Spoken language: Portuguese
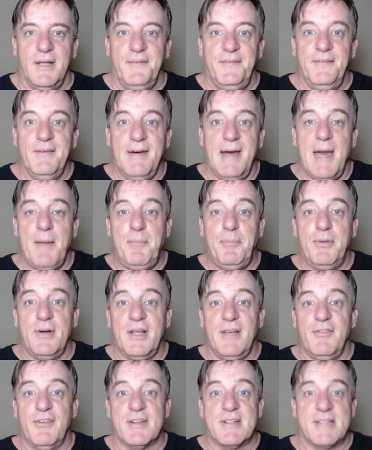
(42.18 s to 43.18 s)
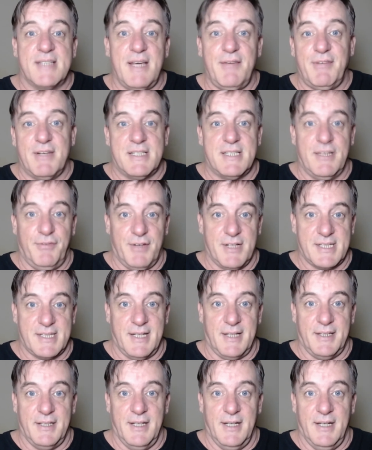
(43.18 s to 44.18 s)
Não é porque você vai se
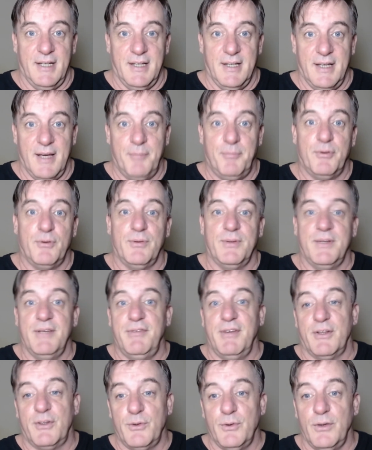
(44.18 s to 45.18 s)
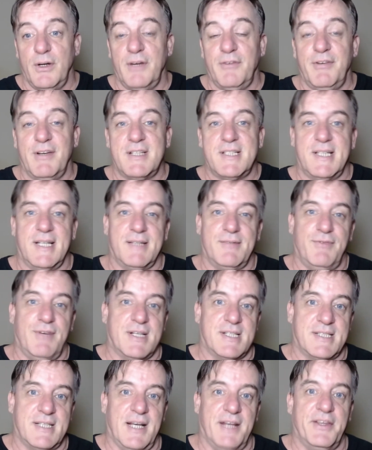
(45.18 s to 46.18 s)
afastar dele, é porque o devedor vai se
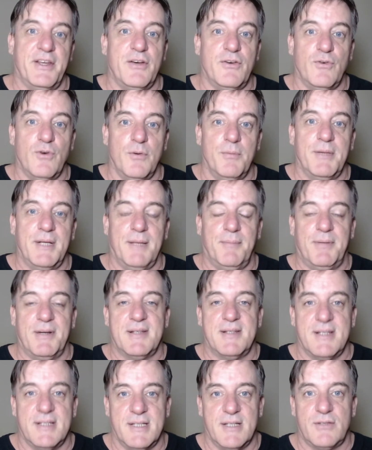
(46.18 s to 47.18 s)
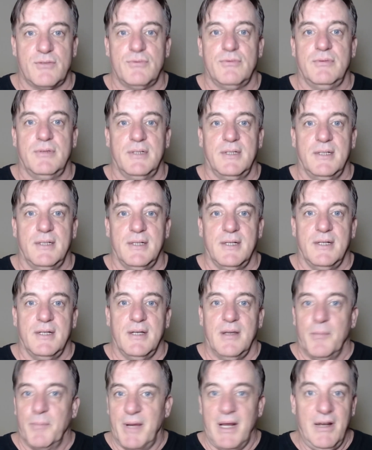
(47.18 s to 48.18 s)
afastar da incômoda da presença sua.
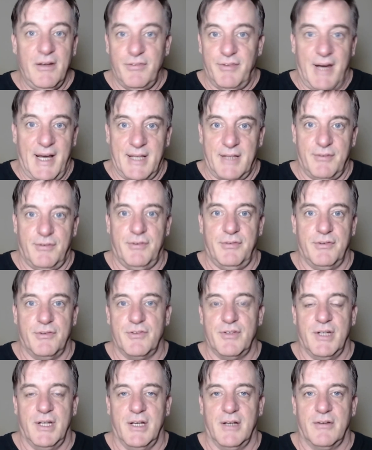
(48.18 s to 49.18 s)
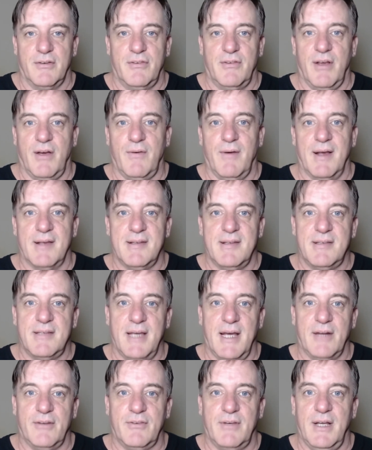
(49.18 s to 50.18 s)
Porque ele não vai devolver o dinheiro. Isso é quase
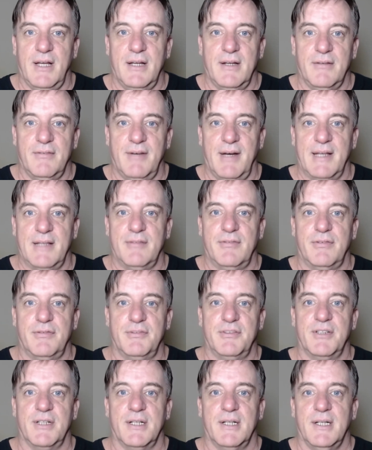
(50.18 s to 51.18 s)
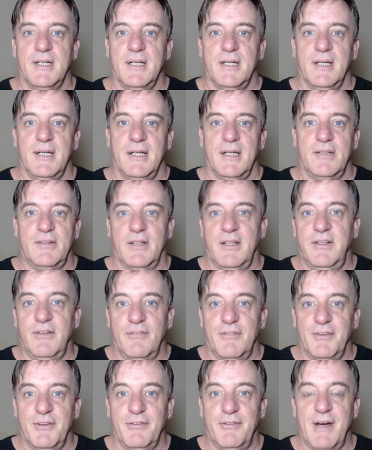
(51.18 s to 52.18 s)
certo que ele não vai devolver o dinheiro. Isso não,
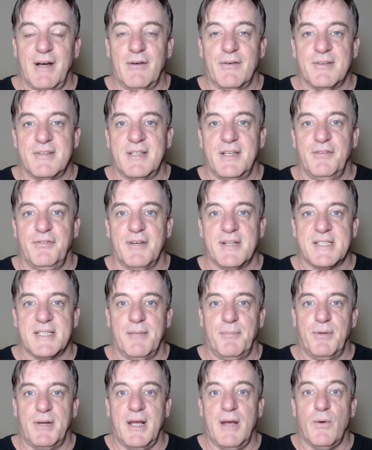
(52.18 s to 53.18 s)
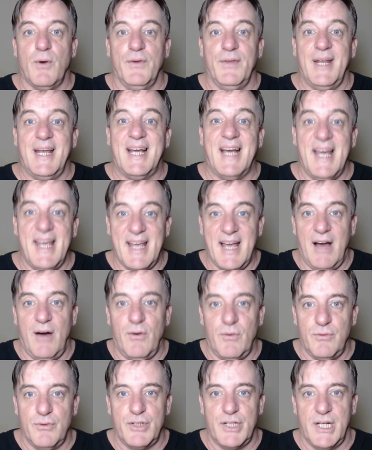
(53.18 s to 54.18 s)
não vai conseguir fazer. Porque quando ele ganhar
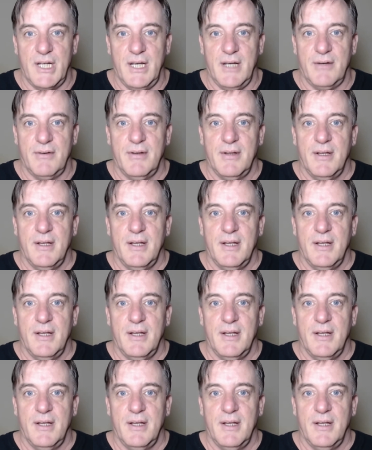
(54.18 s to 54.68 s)
algum dinheiro,